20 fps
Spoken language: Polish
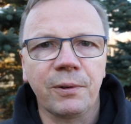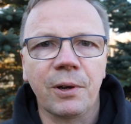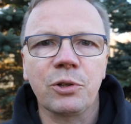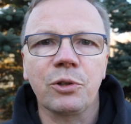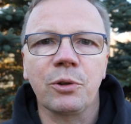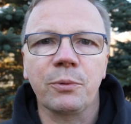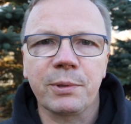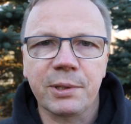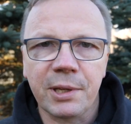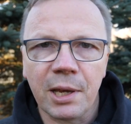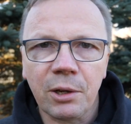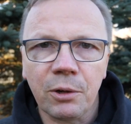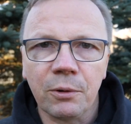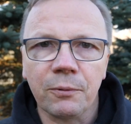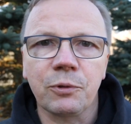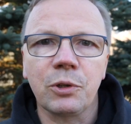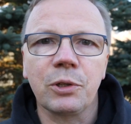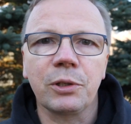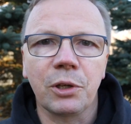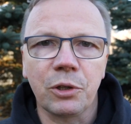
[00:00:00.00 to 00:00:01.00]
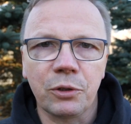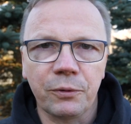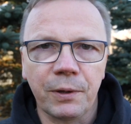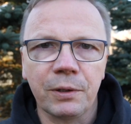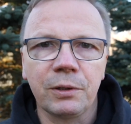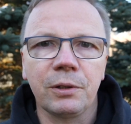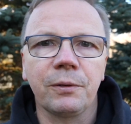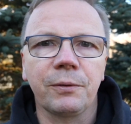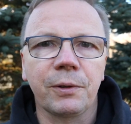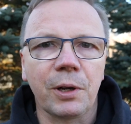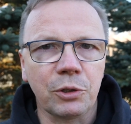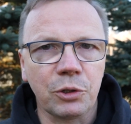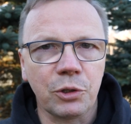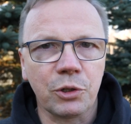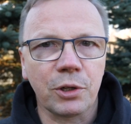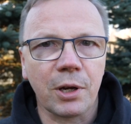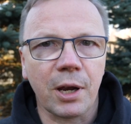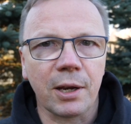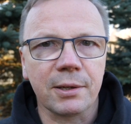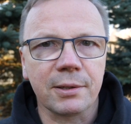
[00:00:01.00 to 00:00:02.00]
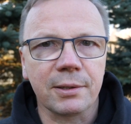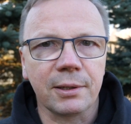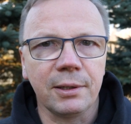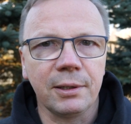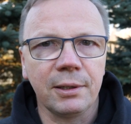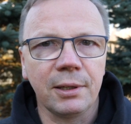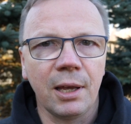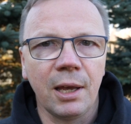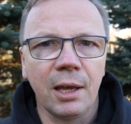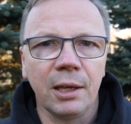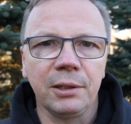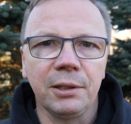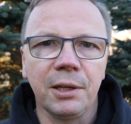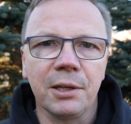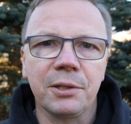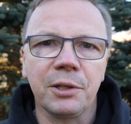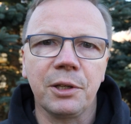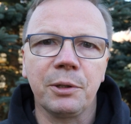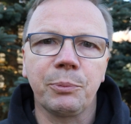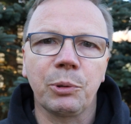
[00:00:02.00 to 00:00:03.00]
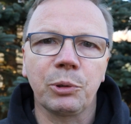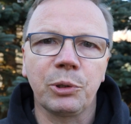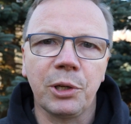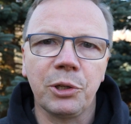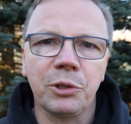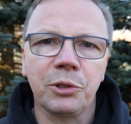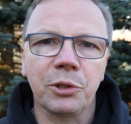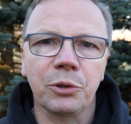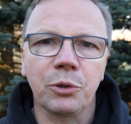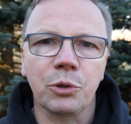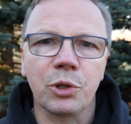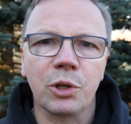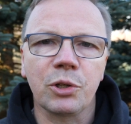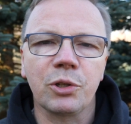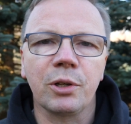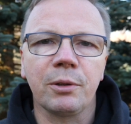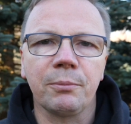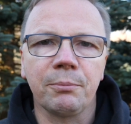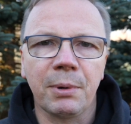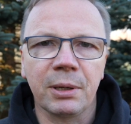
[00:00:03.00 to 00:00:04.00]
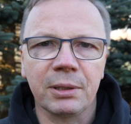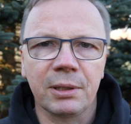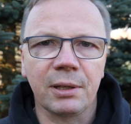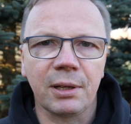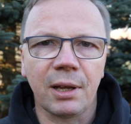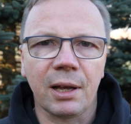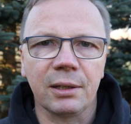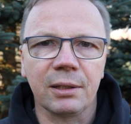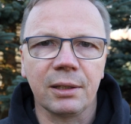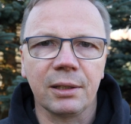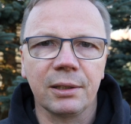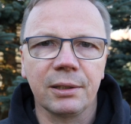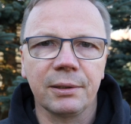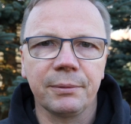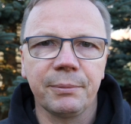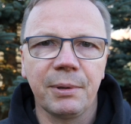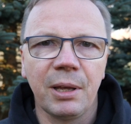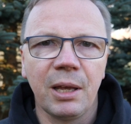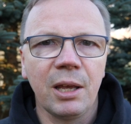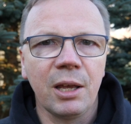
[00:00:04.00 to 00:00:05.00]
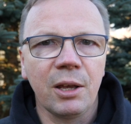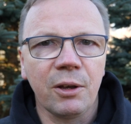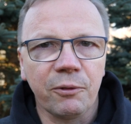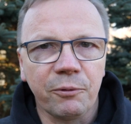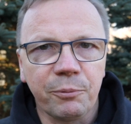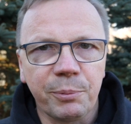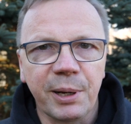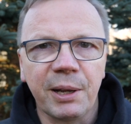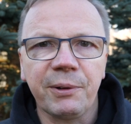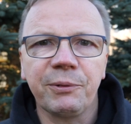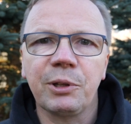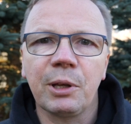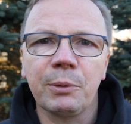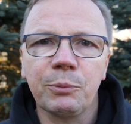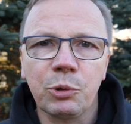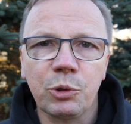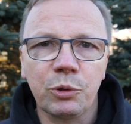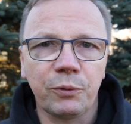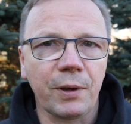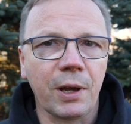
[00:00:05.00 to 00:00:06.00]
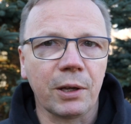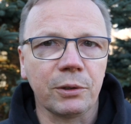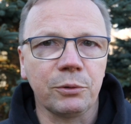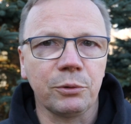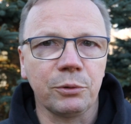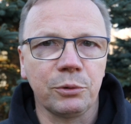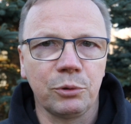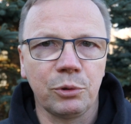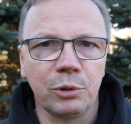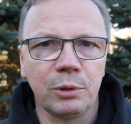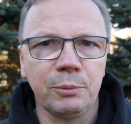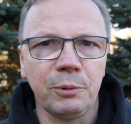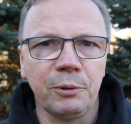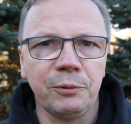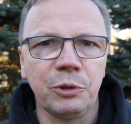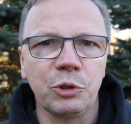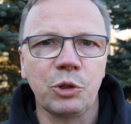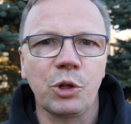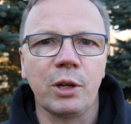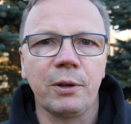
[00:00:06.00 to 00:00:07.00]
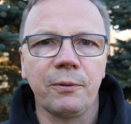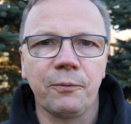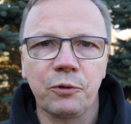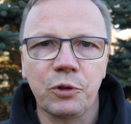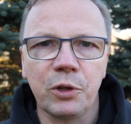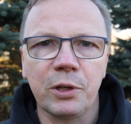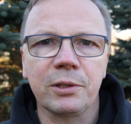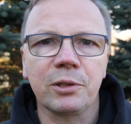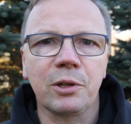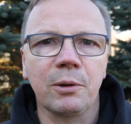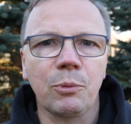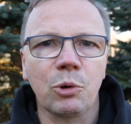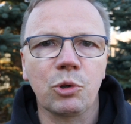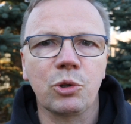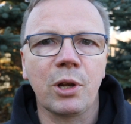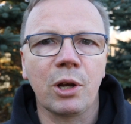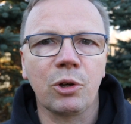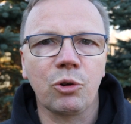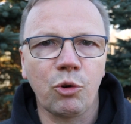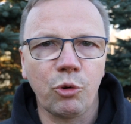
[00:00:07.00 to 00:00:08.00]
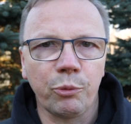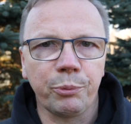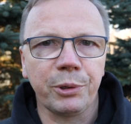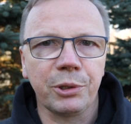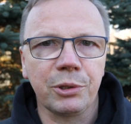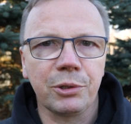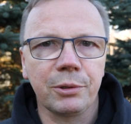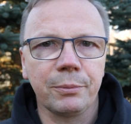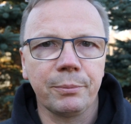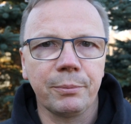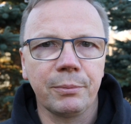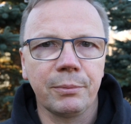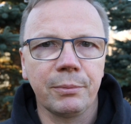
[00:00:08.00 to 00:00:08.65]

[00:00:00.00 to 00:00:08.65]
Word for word: ważną cechą wszystkich świętych franciszkańskich jest ich podejście do rzeczy materialnych. Wbrew temu światu, który mówi, że wszystko można kupić,